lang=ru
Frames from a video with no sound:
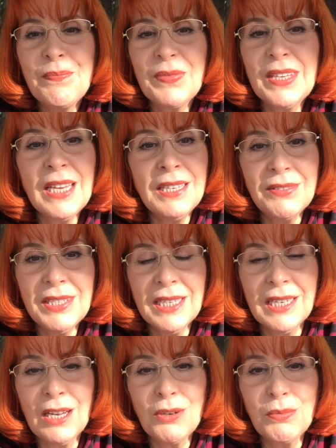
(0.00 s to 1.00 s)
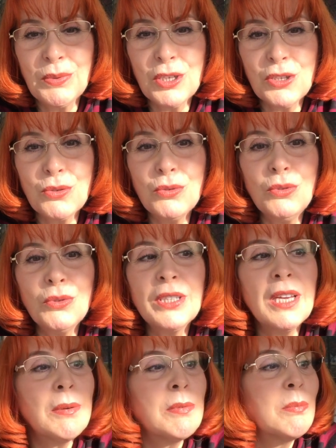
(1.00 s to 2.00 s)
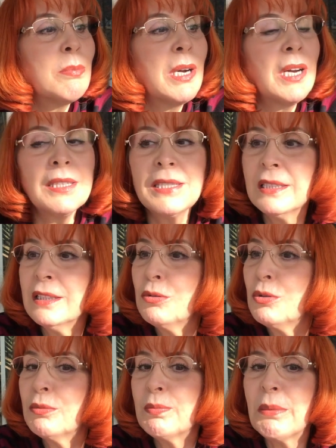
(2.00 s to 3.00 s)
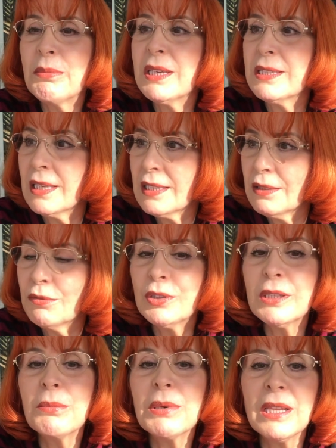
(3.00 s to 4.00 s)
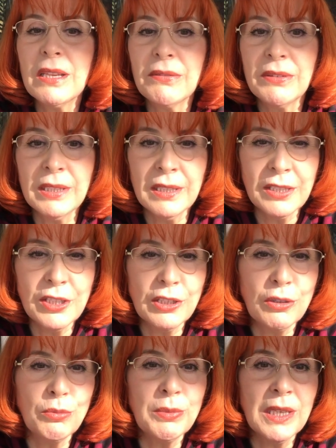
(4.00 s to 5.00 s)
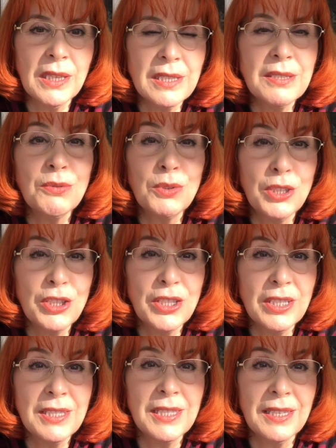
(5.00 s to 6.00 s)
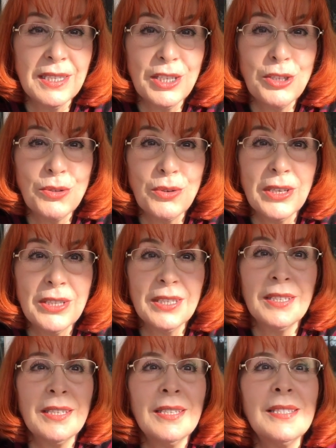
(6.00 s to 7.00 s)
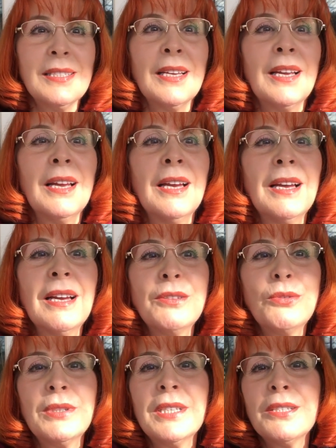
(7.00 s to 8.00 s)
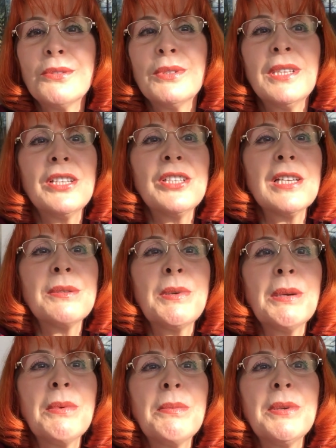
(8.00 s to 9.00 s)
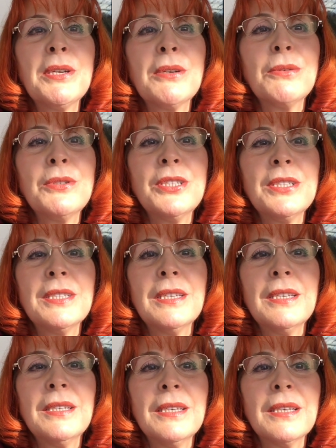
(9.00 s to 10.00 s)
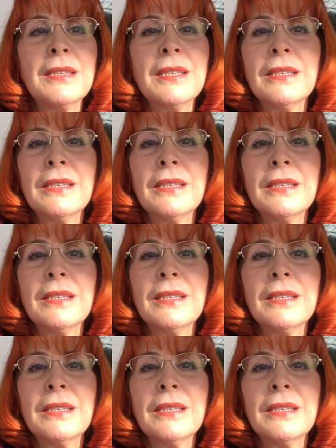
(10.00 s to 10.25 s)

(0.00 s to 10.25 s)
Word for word: Я не все коробки жгу, но я походила тут по местности, вон набрала веточек, и у меня на сегодняшний день еще они есть. Тут есть куда сейчас прямо переключить или нет?